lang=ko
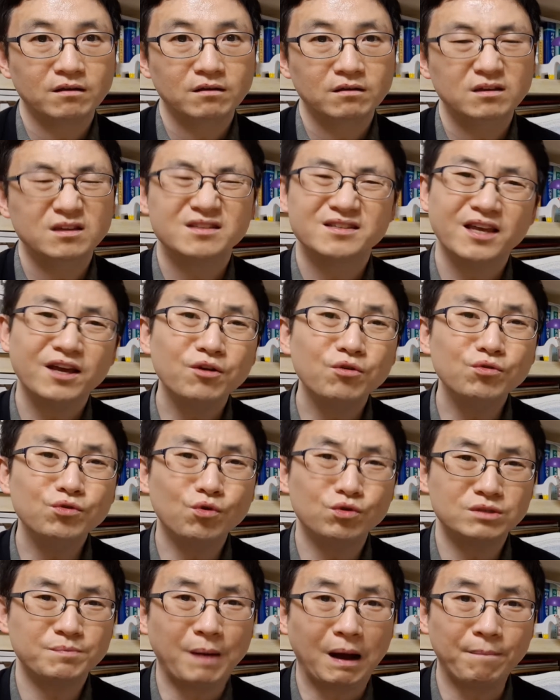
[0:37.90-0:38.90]
이 새로운
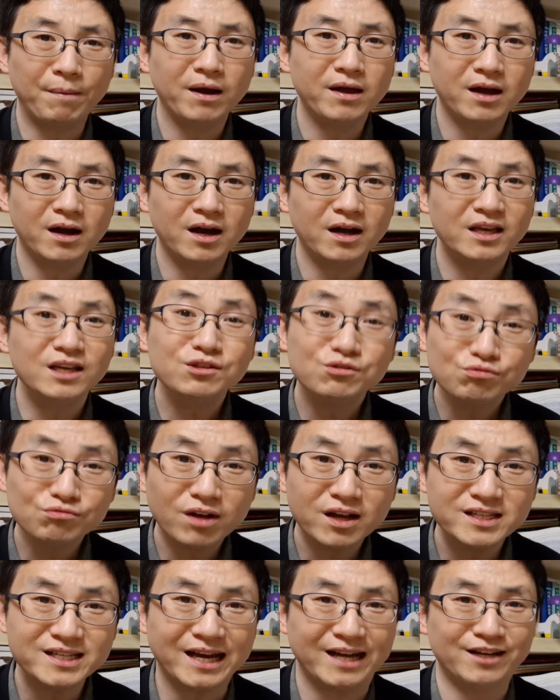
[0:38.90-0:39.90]
교재 봐봐야
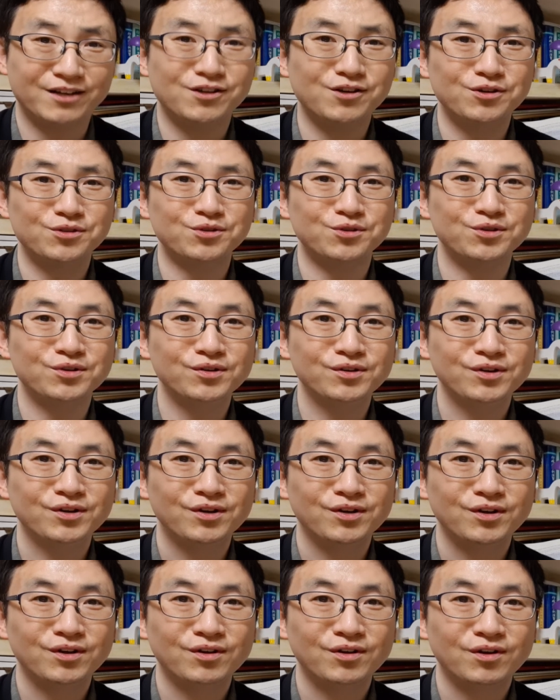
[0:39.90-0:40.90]
익숙하지 않은 거거든요.
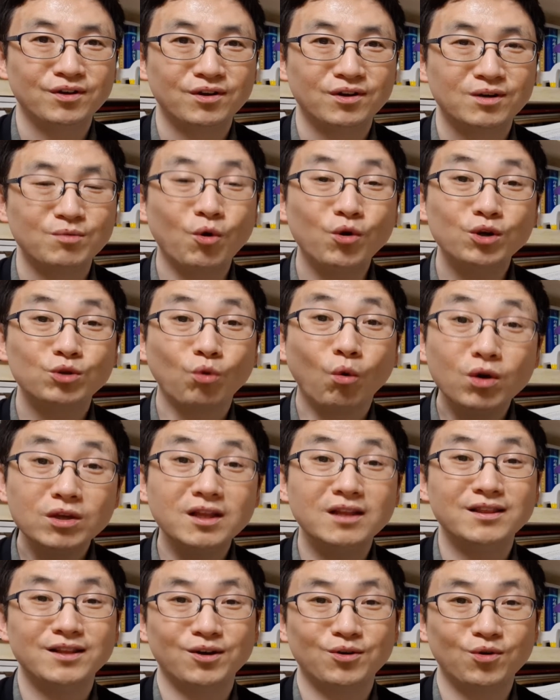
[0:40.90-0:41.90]
오히려 독이
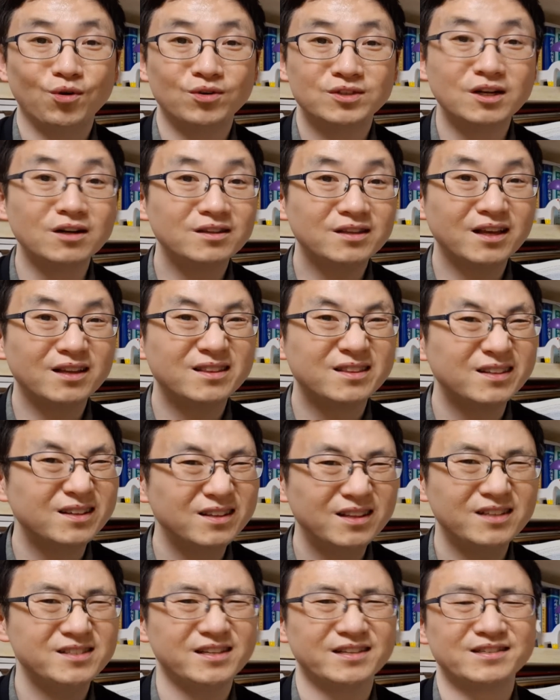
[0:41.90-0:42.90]
된다고 절대 득이
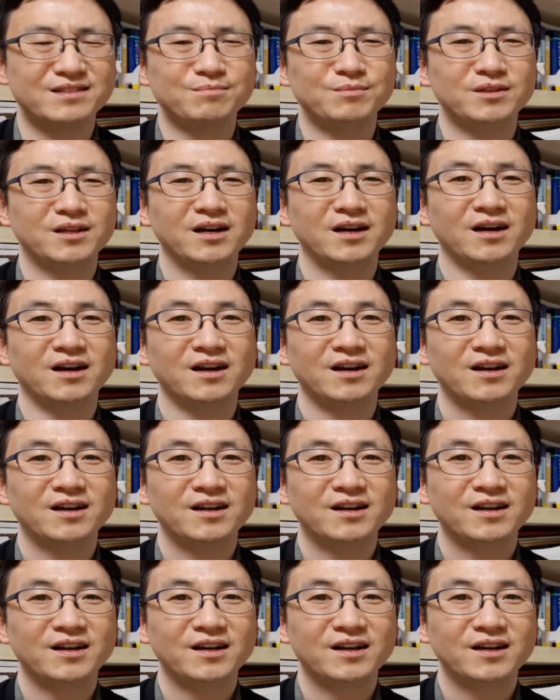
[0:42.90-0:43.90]
되지 않습니다.
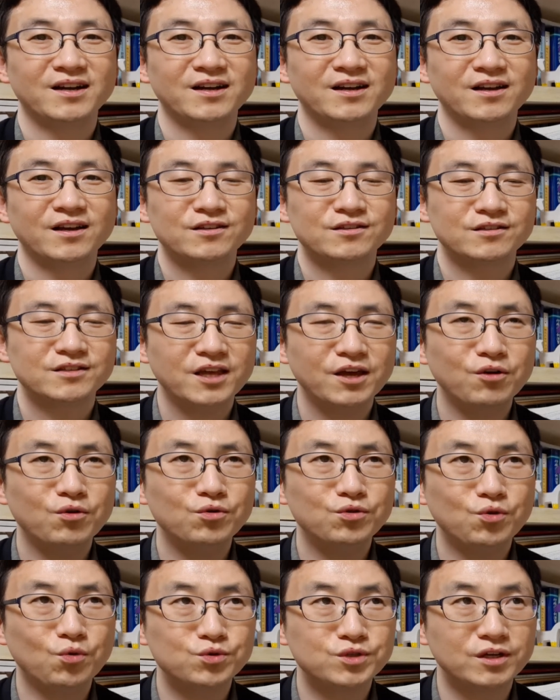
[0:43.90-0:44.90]
그래서
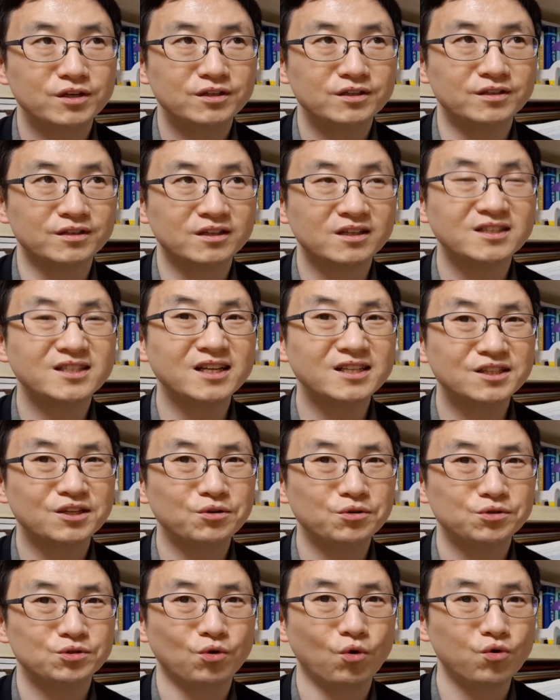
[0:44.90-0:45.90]
새로운 교재는 그
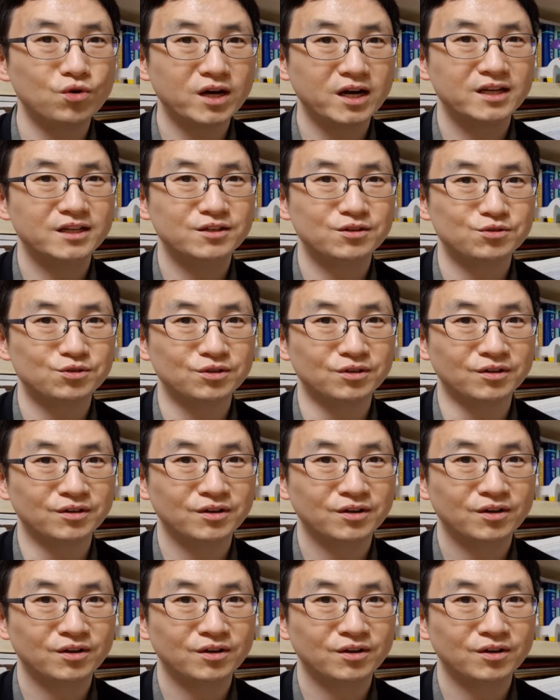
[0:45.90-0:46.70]
자체로서 혼란인 거죠.